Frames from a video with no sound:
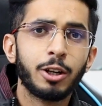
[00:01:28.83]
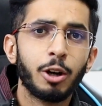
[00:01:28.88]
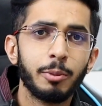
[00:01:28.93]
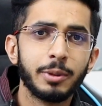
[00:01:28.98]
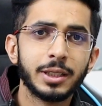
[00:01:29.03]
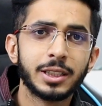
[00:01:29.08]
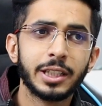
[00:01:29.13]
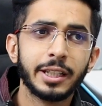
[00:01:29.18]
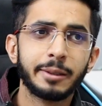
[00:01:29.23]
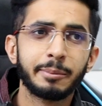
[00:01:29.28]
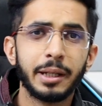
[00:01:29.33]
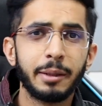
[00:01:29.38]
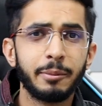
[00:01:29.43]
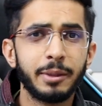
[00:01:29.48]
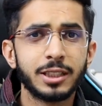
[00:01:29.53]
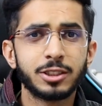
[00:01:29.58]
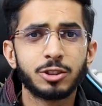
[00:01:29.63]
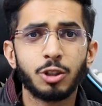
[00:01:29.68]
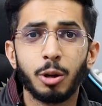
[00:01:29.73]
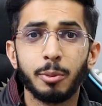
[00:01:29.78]
डोमेस्टिक
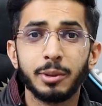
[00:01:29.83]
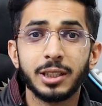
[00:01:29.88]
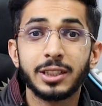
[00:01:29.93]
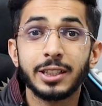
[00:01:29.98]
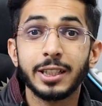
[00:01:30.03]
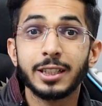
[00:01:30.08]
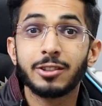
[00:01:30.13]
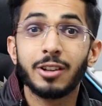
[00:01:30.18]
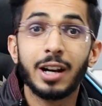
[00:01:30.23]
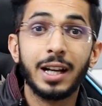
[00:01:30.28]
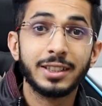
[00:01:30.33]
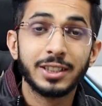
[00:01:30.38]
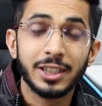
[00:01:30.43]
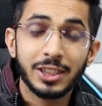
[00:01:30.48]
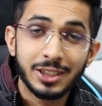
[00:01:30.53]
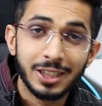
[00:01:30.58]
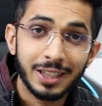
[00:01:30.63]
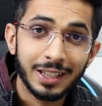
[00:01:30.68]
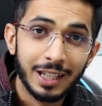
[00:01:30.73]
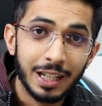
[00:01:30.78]
पेमेंट्स डोमेस्टिक
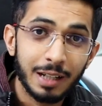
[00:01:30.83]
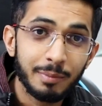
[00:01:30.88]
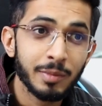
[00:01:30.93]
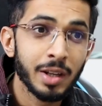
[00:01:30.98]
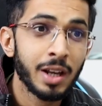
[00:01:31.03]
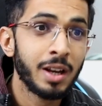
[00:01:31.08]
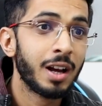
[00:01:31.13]
ट्रांजेक्शन के लिए